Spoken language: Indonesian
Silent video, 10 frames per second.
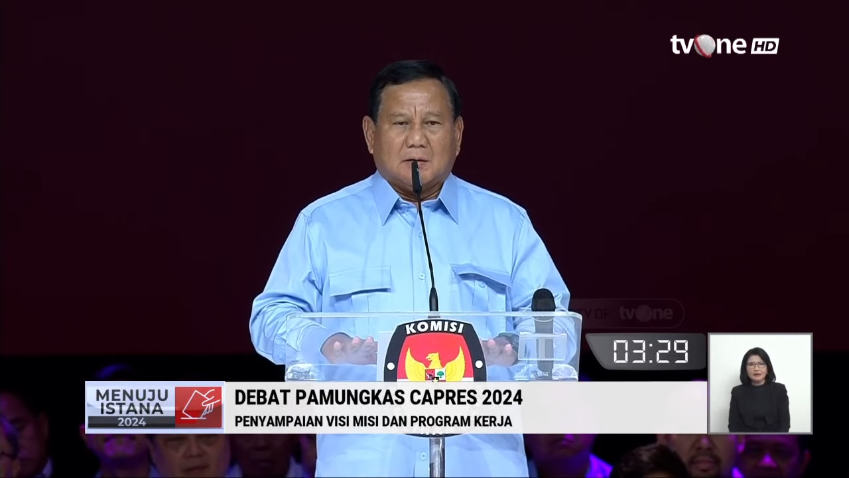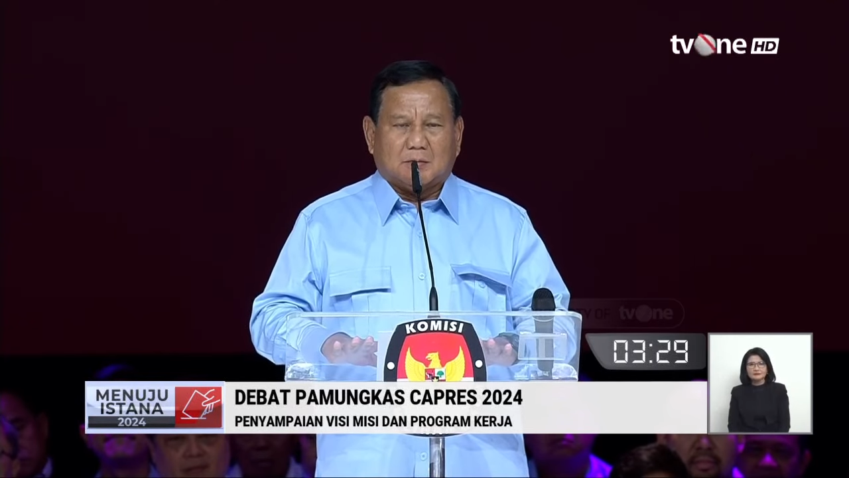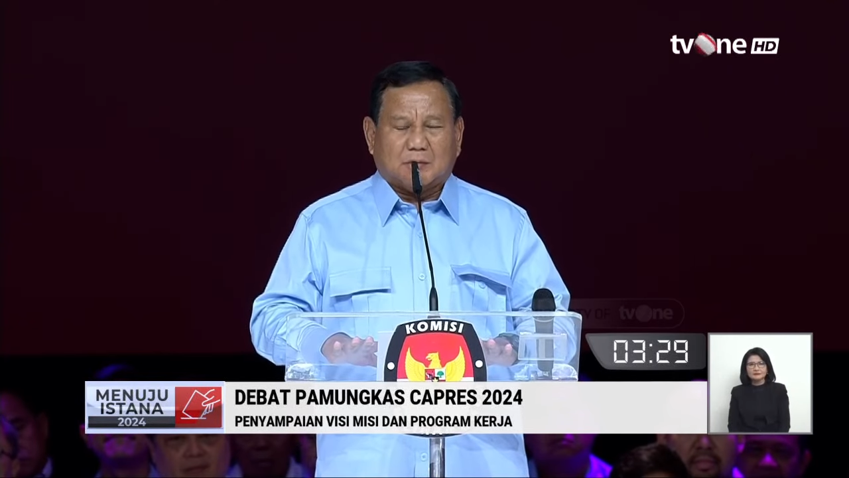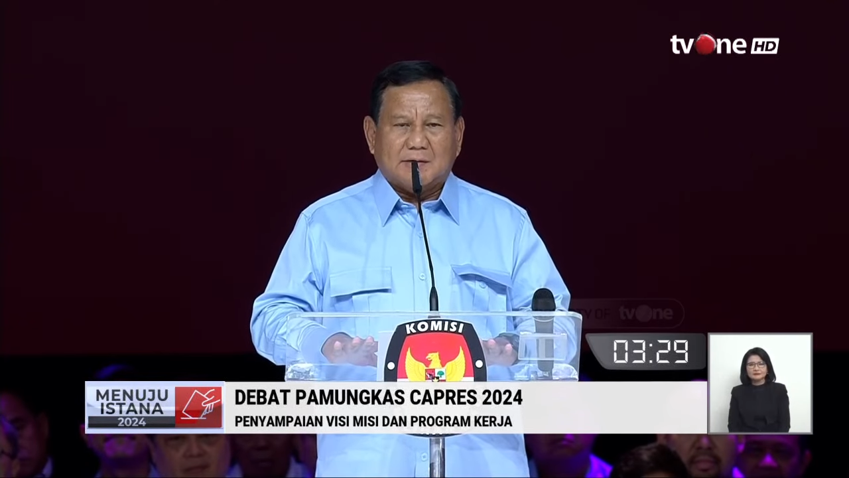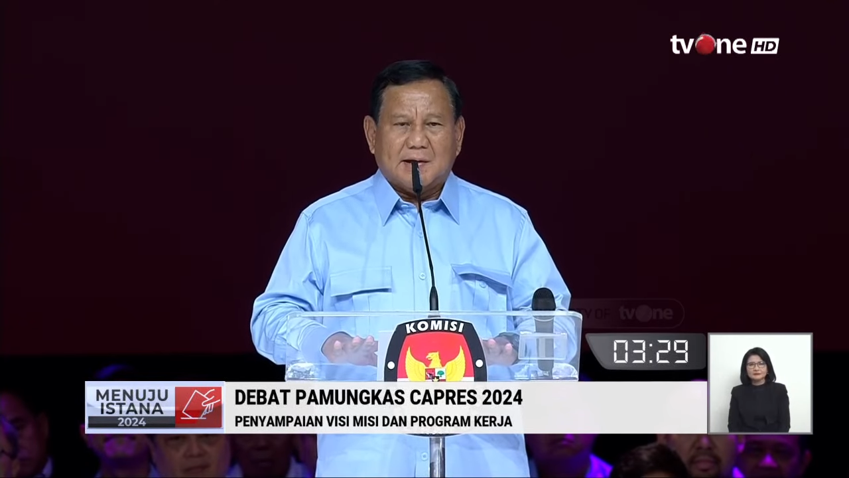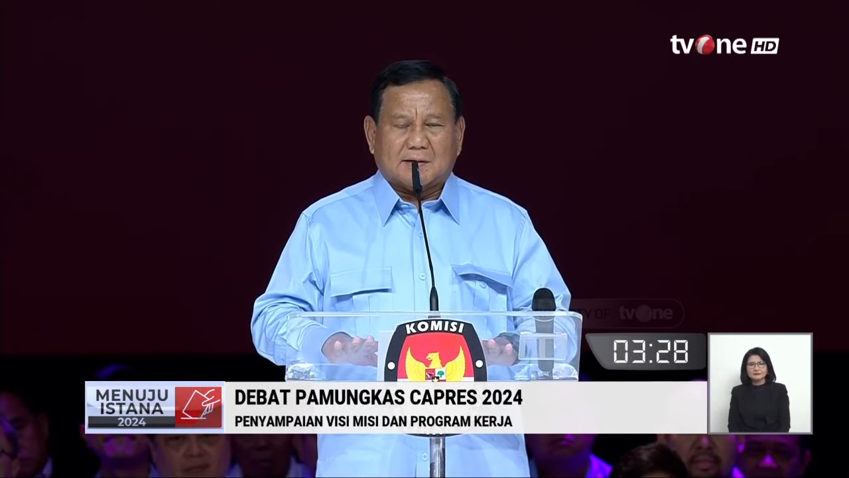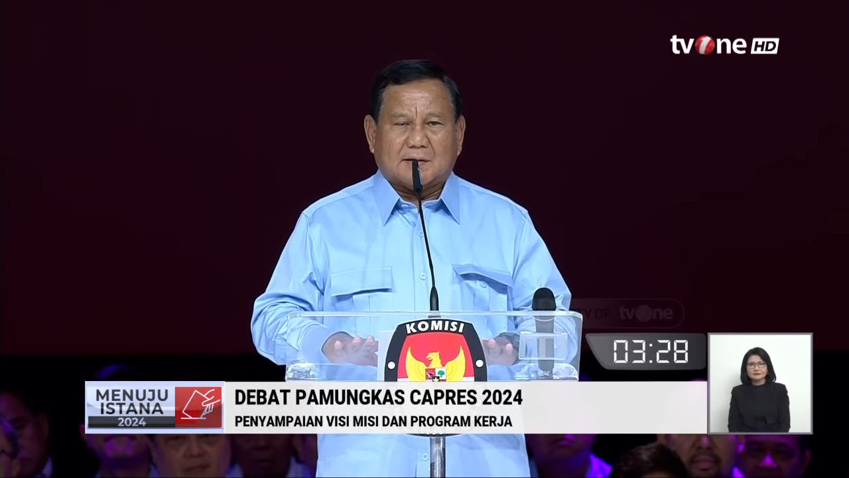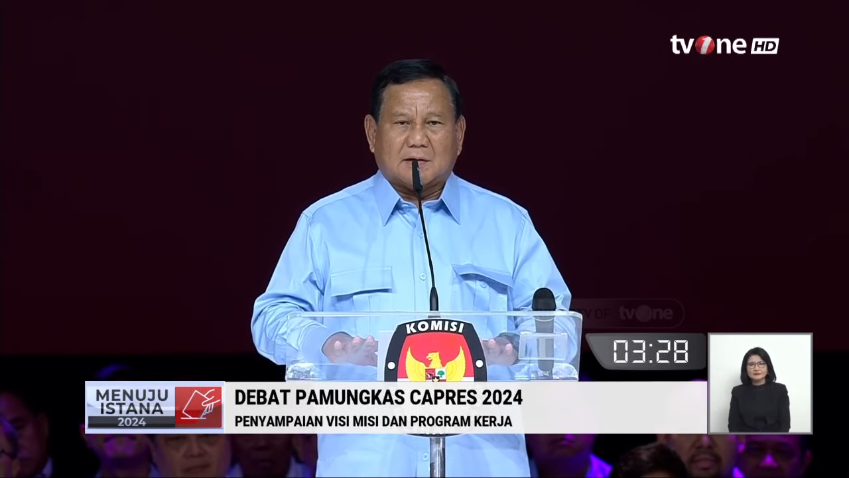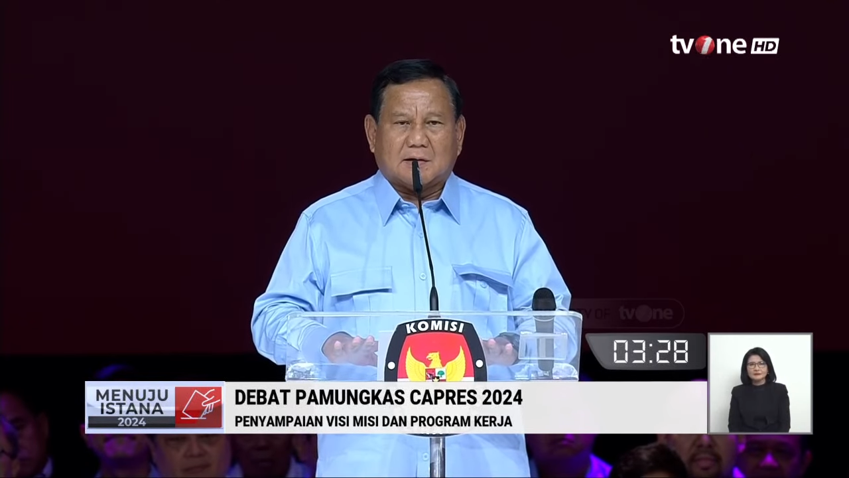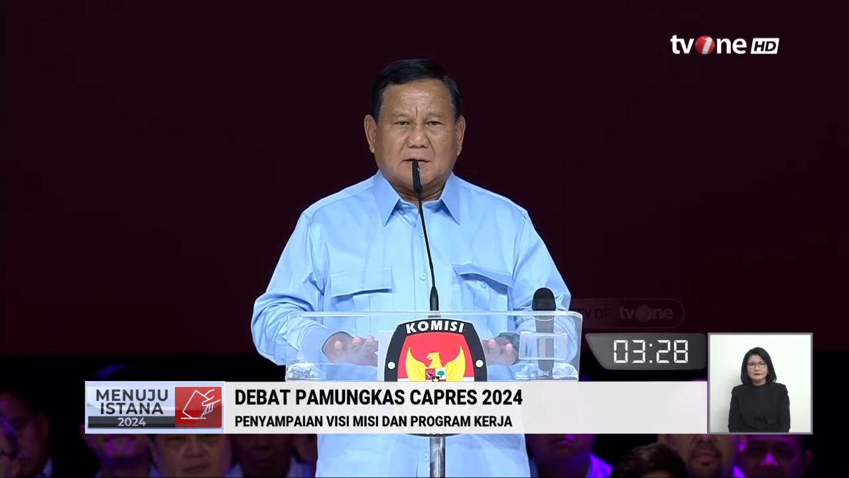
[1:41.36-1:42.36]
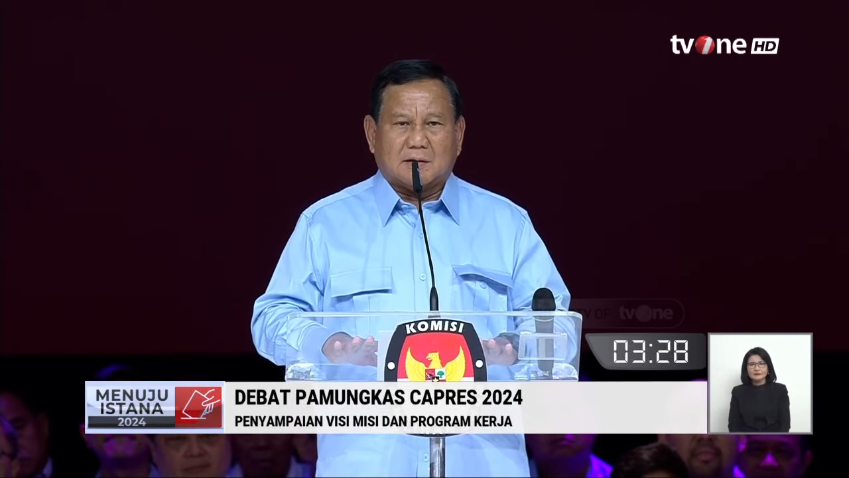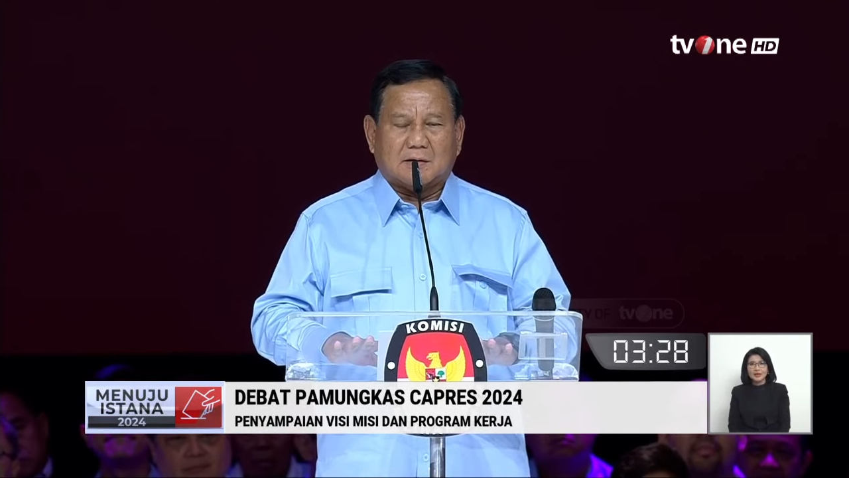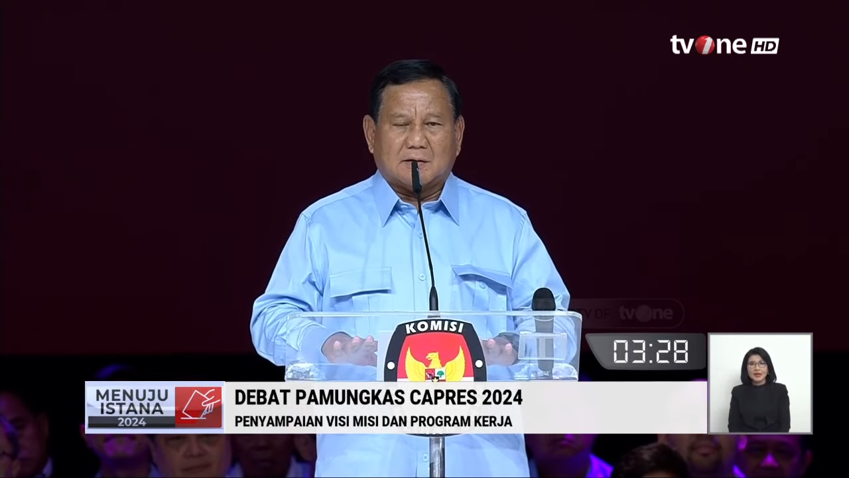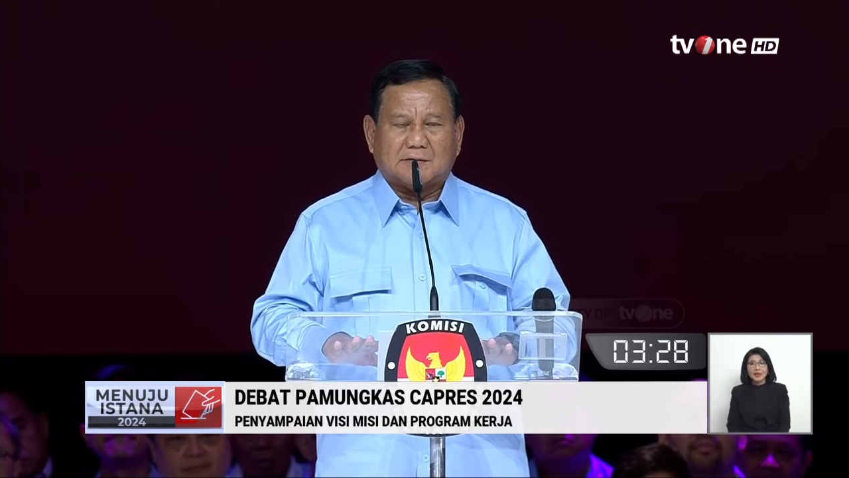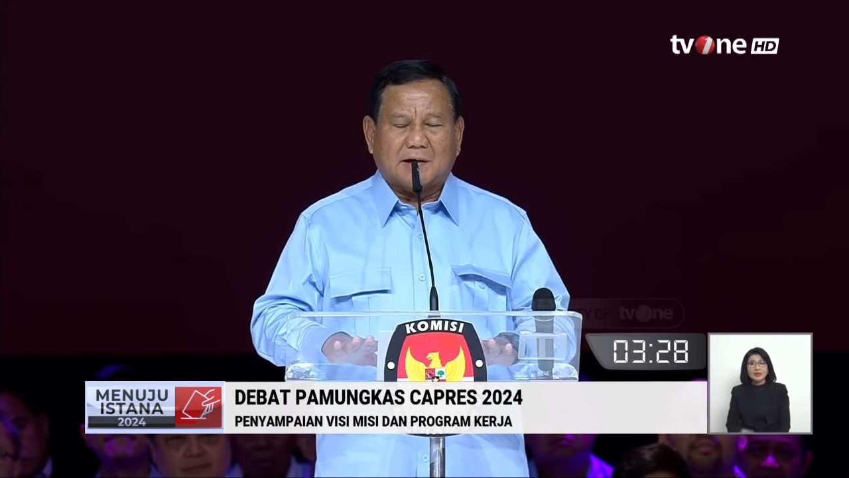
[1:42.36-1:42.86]
proyek
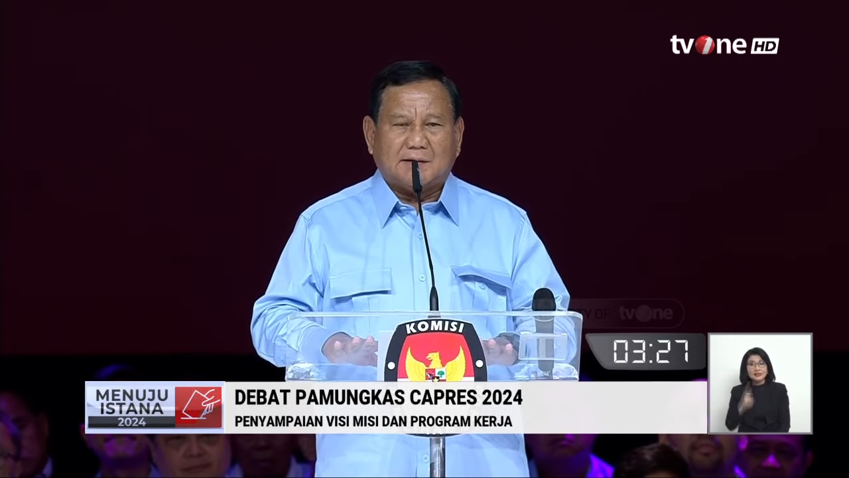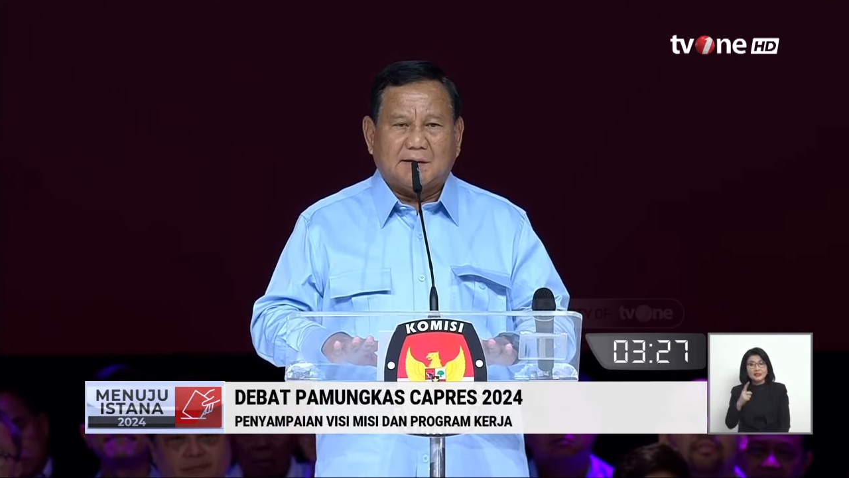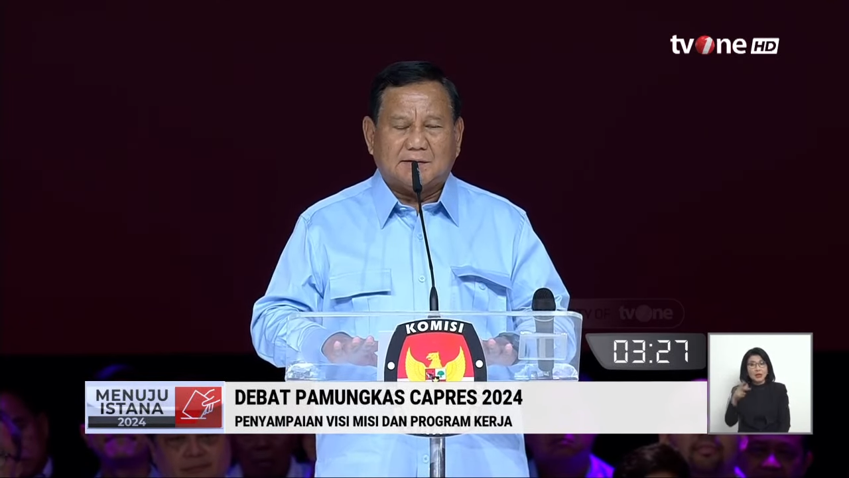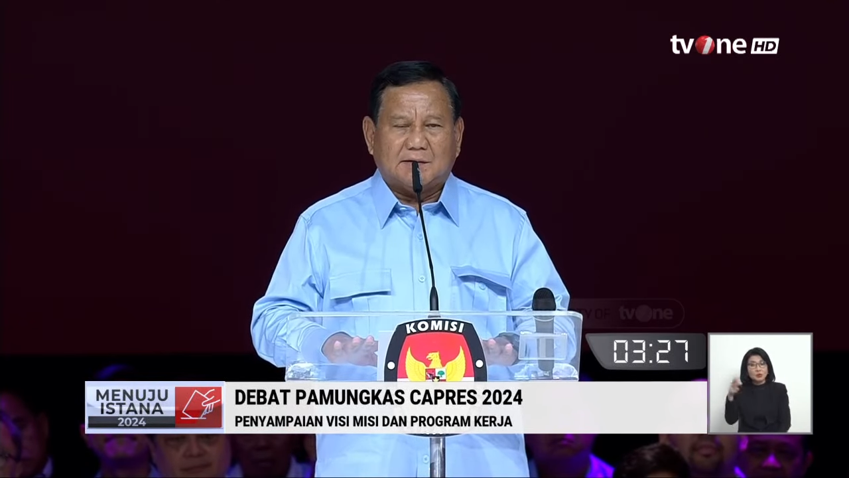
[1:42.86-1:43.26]
strategis